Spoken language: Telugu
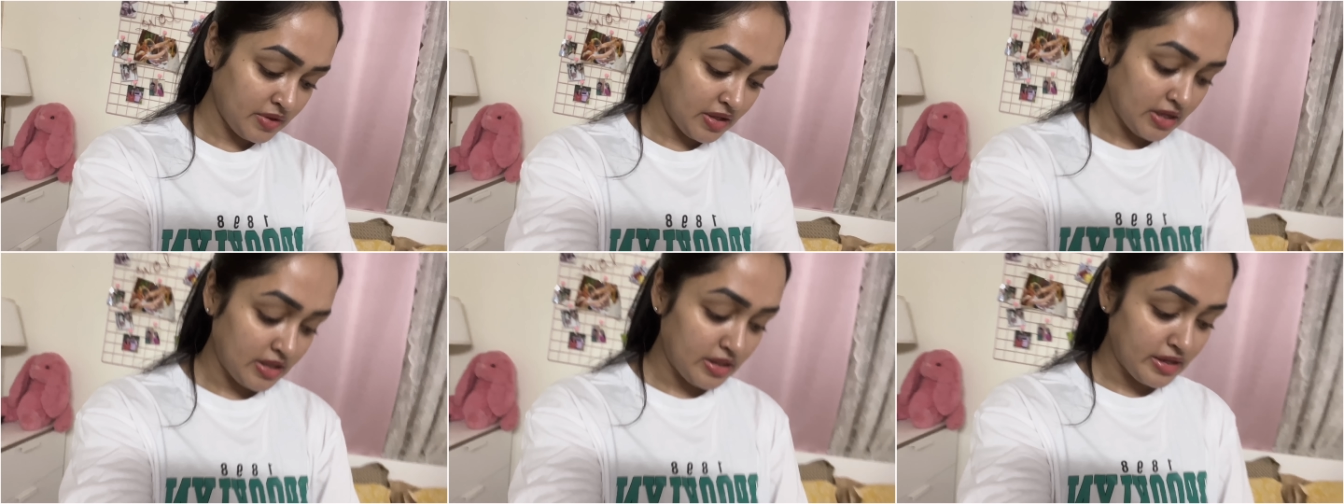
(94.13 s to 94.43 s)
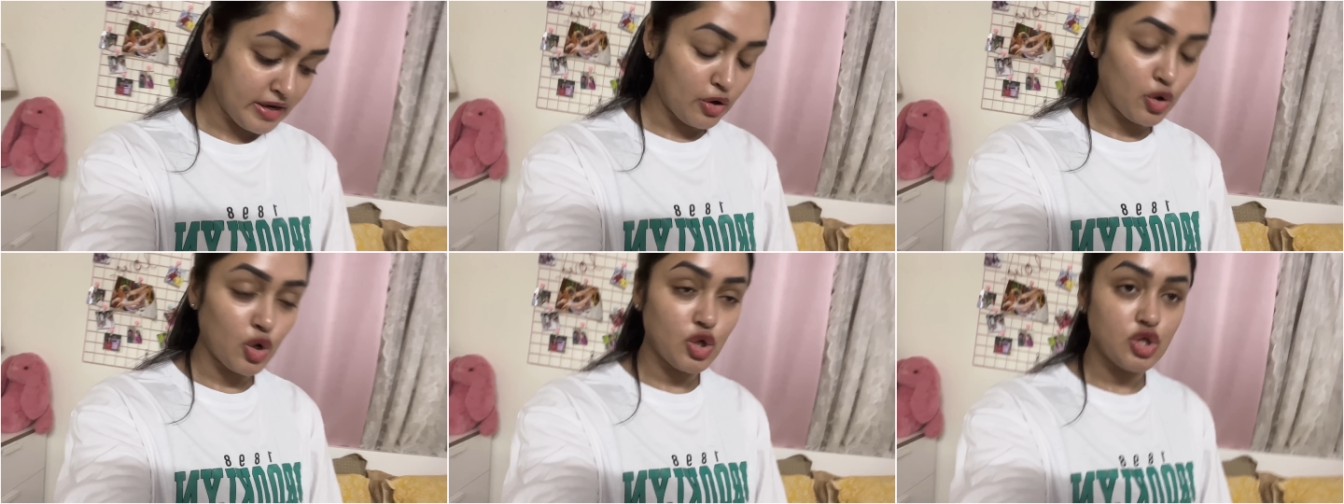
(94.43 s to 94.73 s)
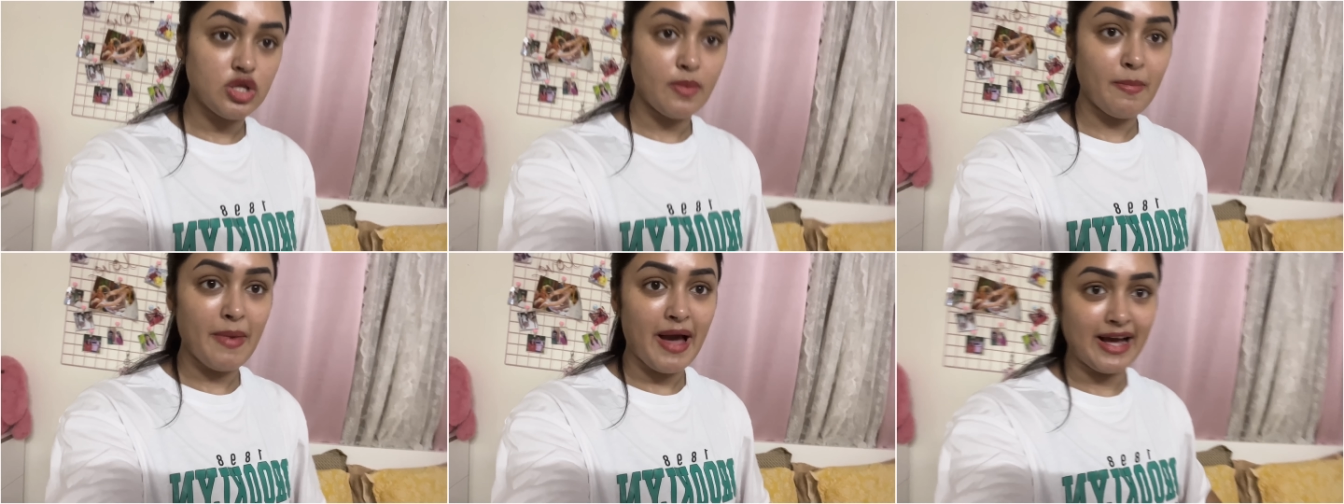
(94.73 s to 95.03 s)
ఇది నా
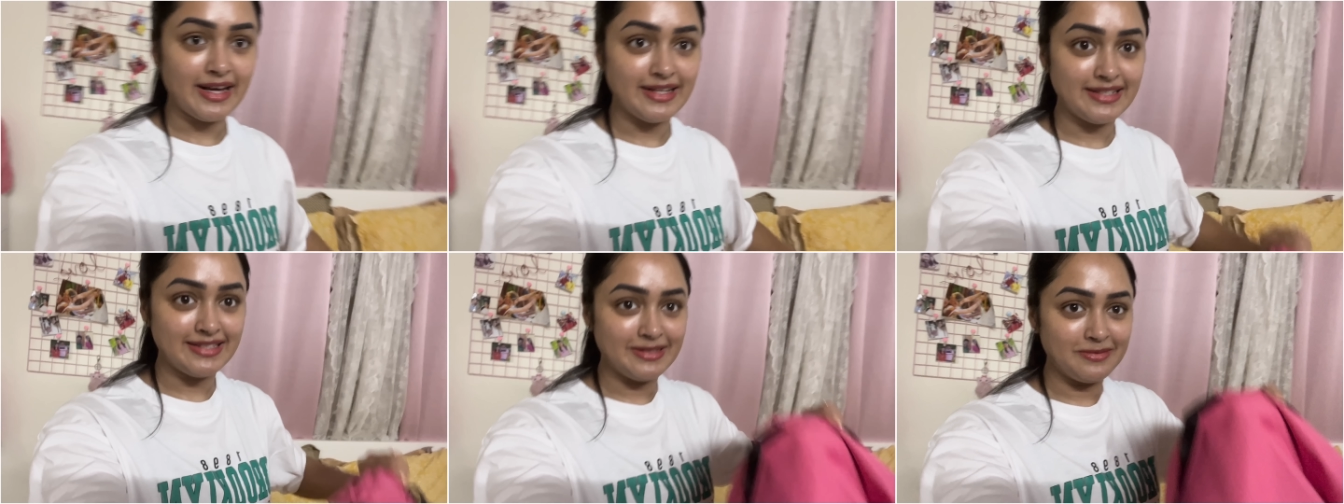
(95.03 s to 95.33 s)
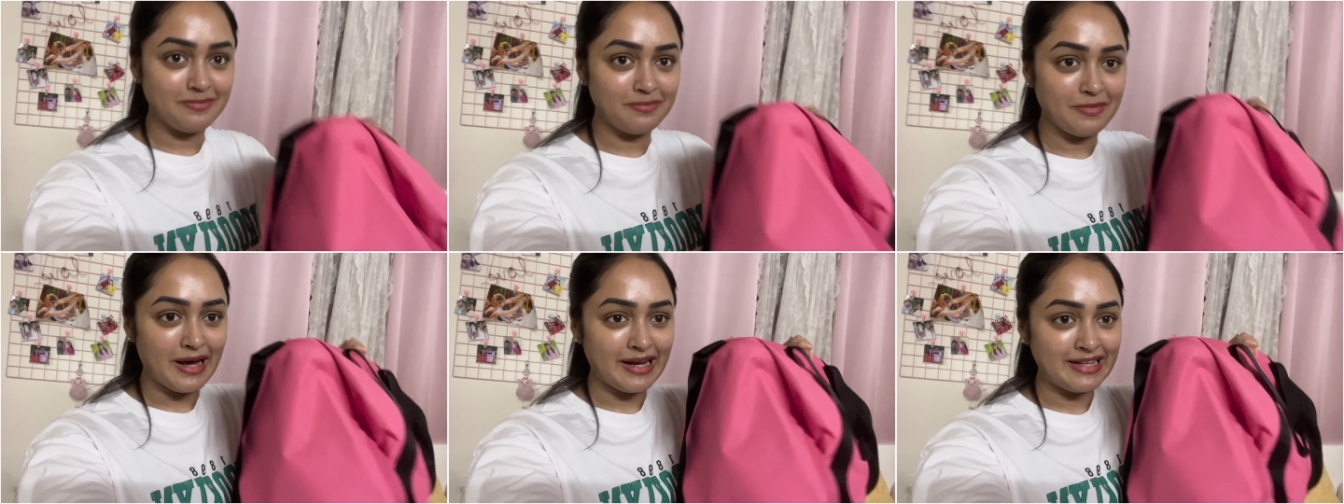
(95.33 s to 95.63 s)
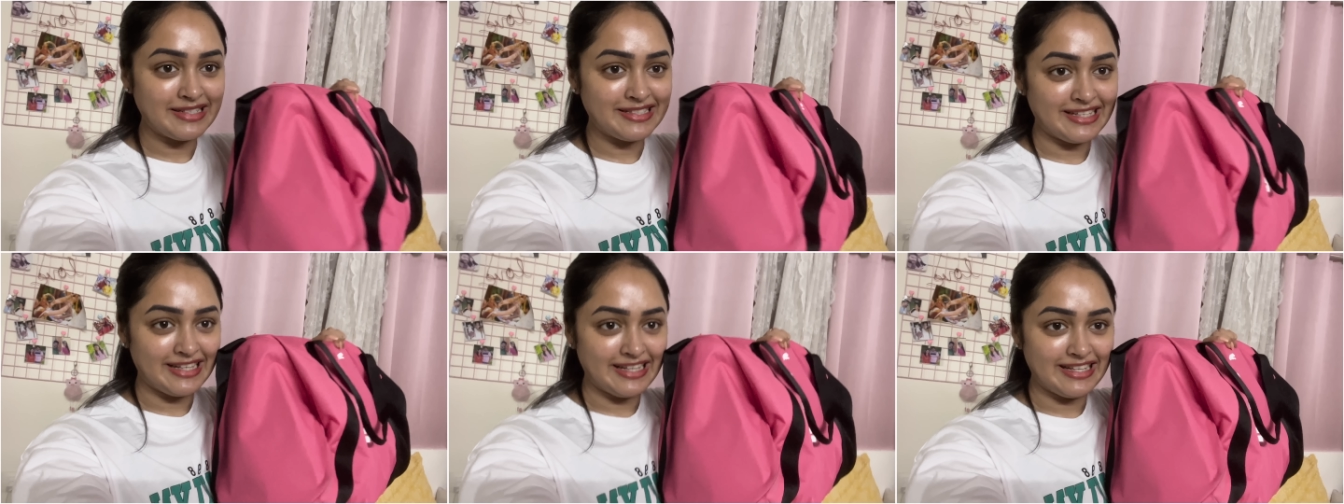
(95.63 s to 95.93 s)
కొత్త బ్యాగ్ జిమ్ బ్యాగ్
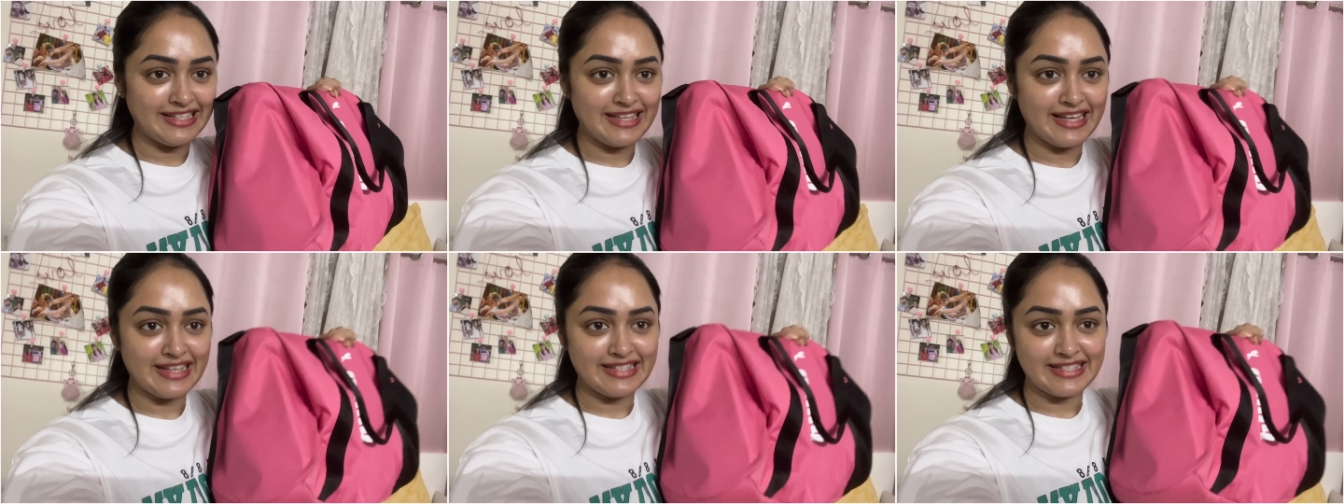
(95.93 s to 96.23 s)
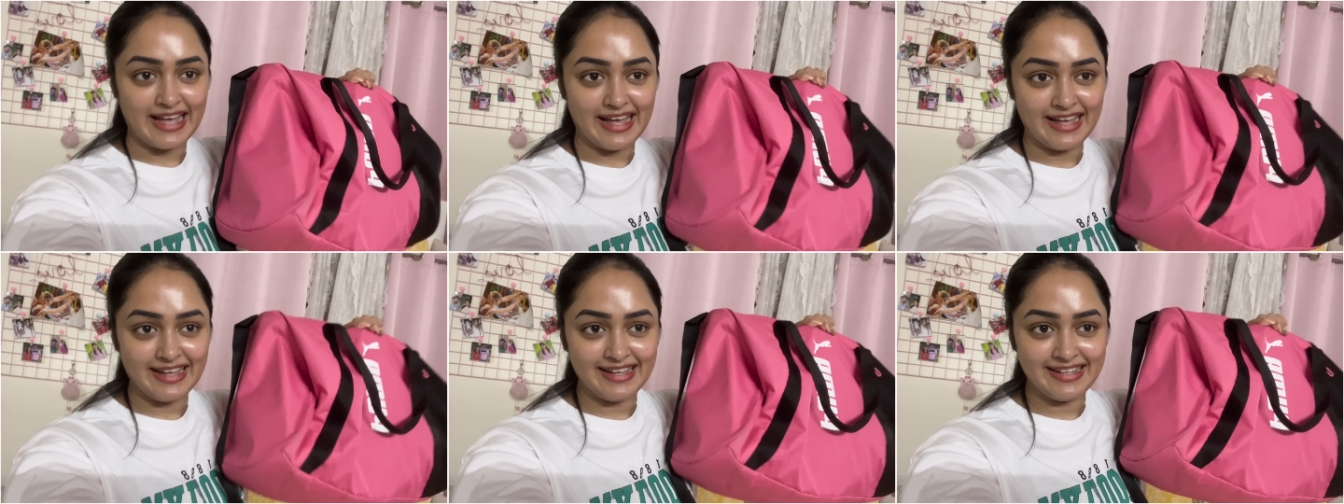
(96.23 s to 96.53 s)
చేంజ్ చేశా